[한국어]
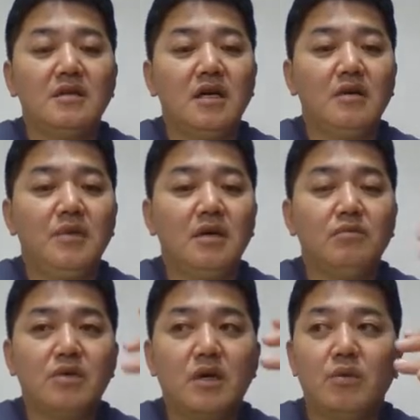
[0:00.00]
그 다음에
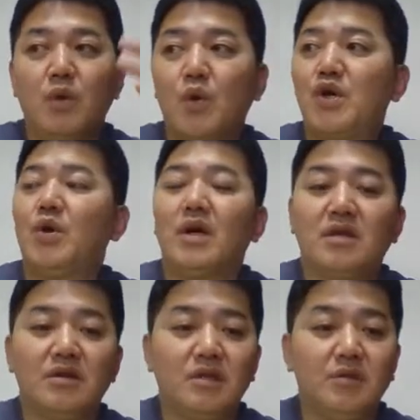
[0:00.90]
우리가 뭐5 k g
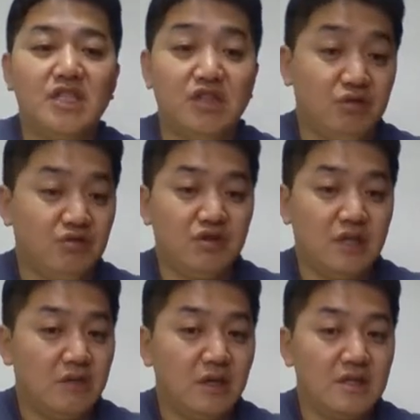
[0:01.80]
같은 거 뛰면 지구력
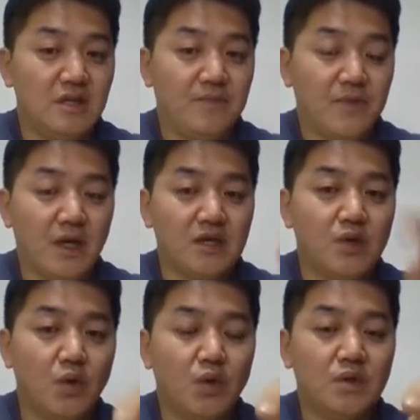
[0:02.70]
훈련이라고 하죠.
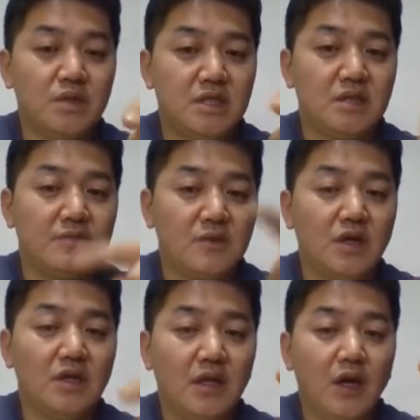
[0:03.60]
그래서 그건
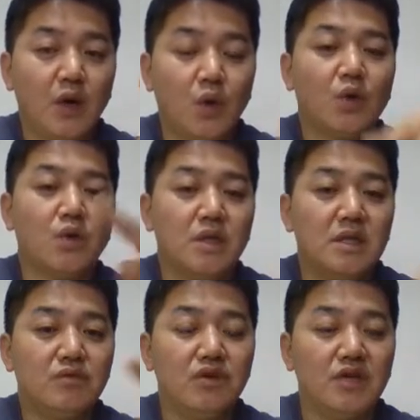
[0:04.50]
지금껏
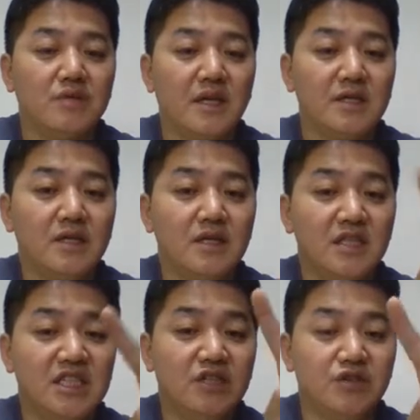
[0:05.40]
그런 훈련입니다. 그죠?
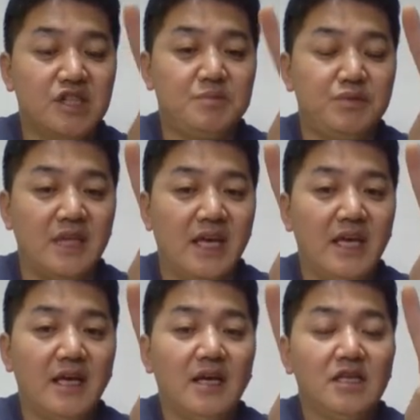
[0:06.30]
근지구력 20분 내,
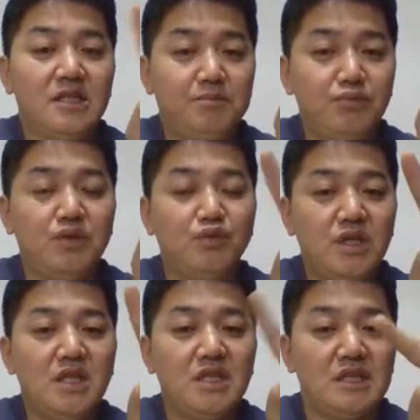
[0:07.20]
에 10분
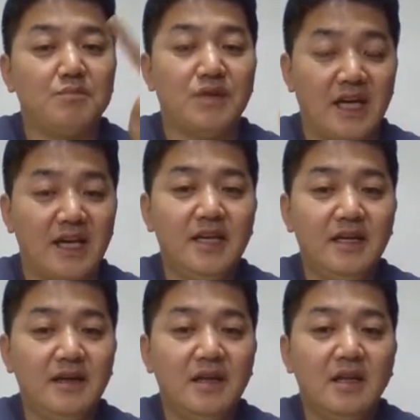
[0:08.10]
위, 20분
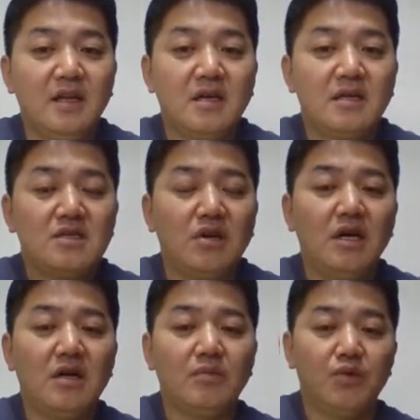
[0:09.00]
아래. 그래서
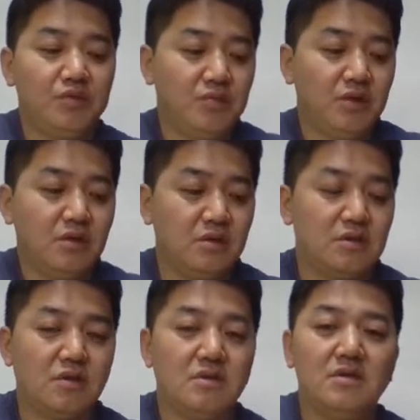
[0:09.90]
전략을
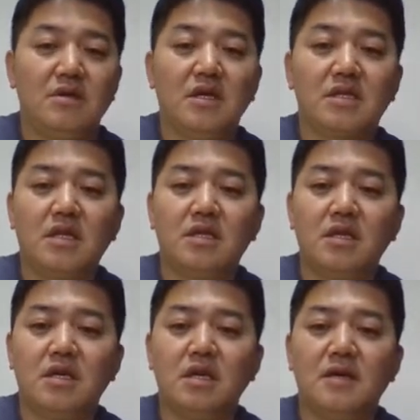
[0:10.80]
보시면 저는 전략 짤
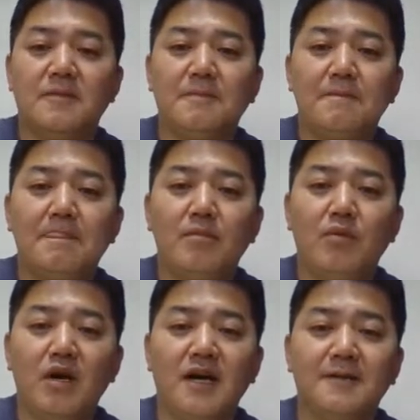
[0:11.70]
때,
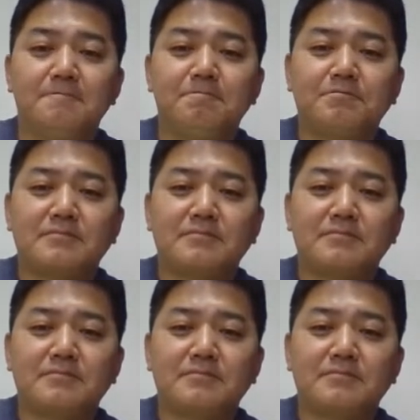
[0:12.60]
뭐야,